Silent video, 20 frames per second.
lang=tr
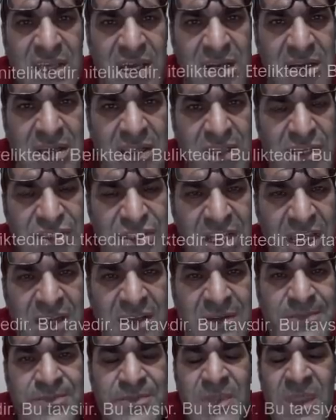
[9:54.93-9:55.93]
arkadaşlar
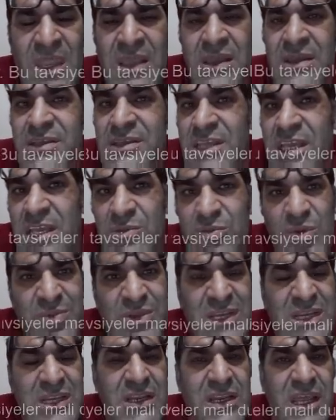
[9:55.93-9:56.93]
21
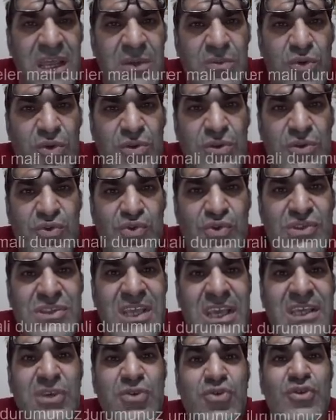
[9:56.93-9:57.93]
lirayı buldu.
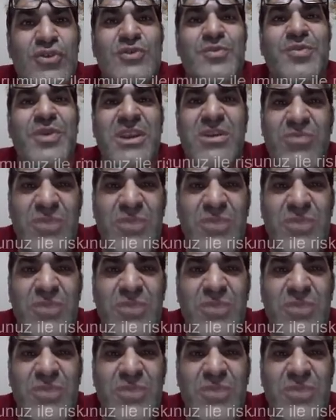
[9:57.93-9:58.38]
%200 prim